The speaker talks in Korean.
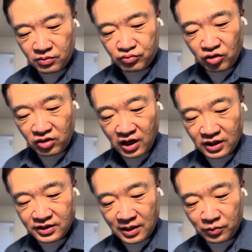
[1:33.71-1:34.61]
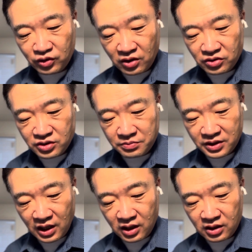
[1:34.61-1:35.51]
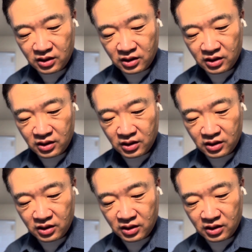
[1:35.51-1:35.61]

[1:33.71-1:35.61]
무언가가 잘못된 것입니다.